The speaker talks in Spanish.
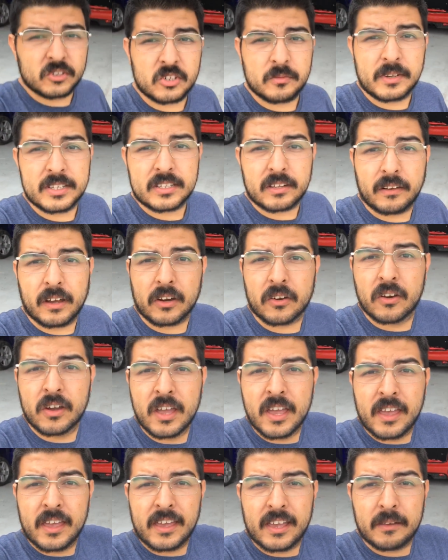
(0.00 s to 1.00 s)
mucho más trabajo.
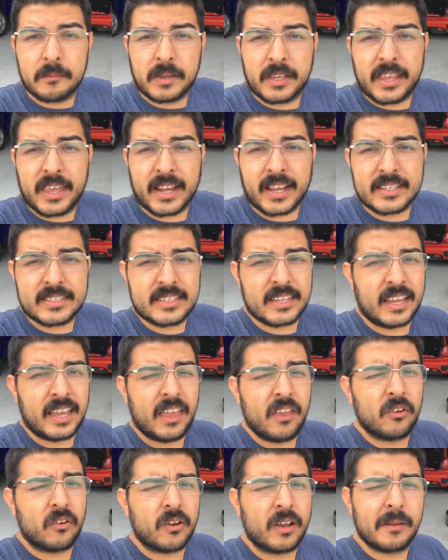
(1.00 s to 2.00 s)
El Mini ya casi
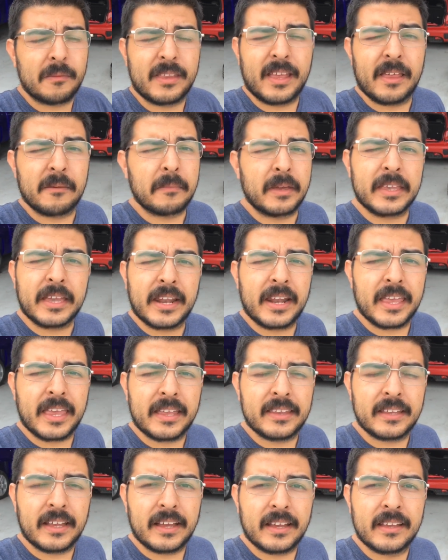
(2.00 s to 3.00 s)
queda, yo creo que el día de mañana
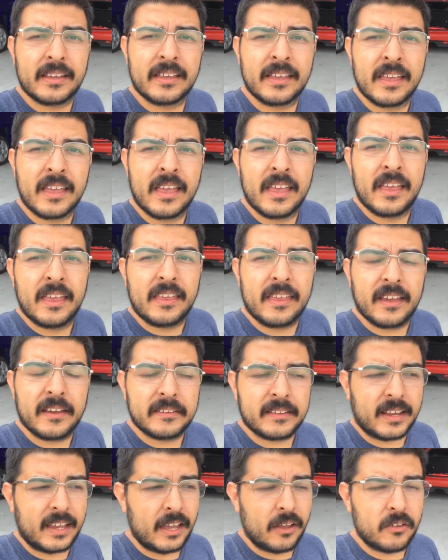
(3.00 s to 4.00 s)
ya anda, ya
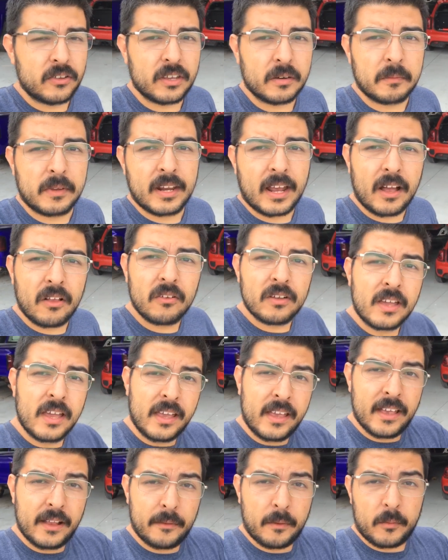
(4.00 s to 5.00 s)
anda quedado terminado.
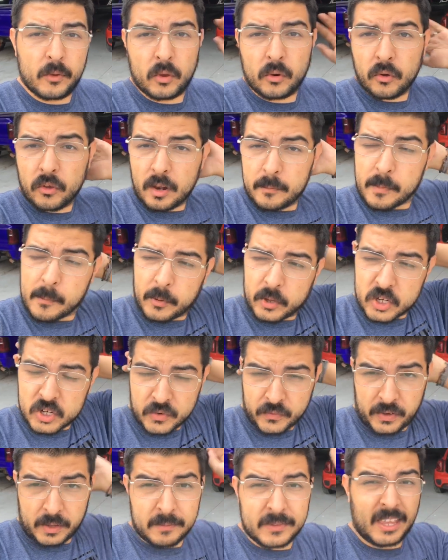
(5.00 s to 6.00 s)
El BMW del Pepo
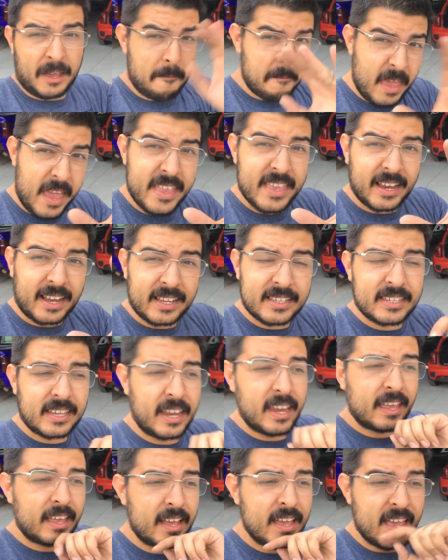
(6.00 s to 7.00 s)
también ya casi
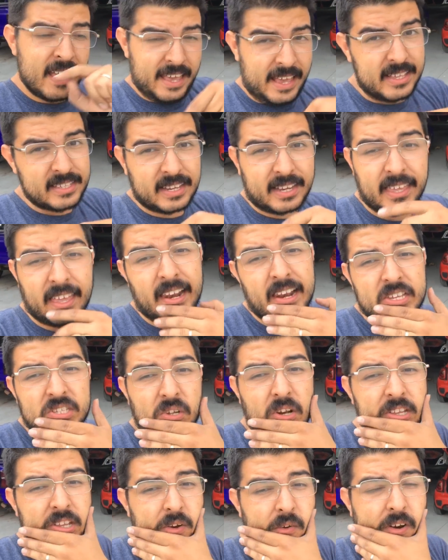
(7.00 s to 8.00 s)
queda. Ese queda
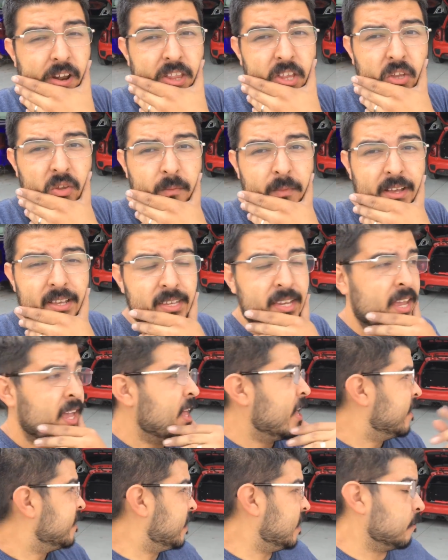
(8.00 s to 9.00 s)
listo ahorita en un ratito más.
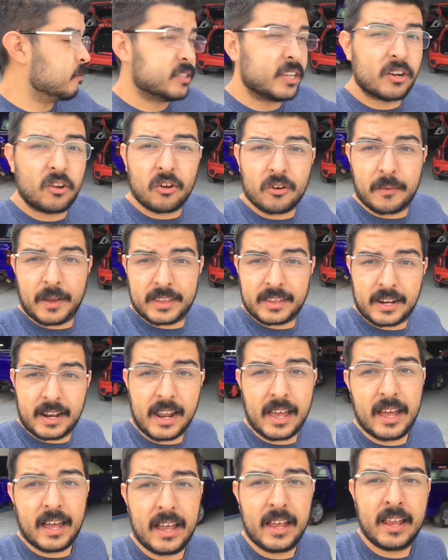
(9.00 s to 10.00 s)
Tenemos el Corvette
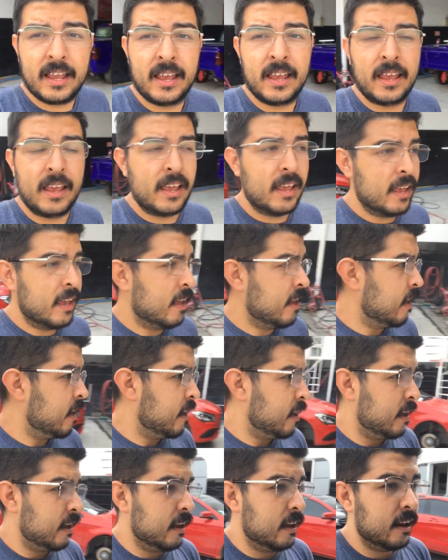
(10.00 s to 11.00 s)
en la,
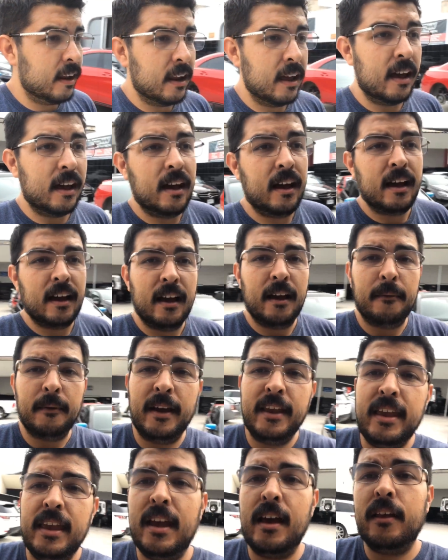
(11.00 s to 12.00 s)
en la
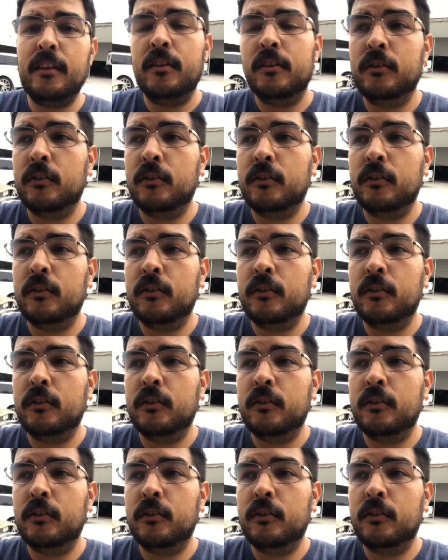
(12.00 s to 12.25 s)
bahía,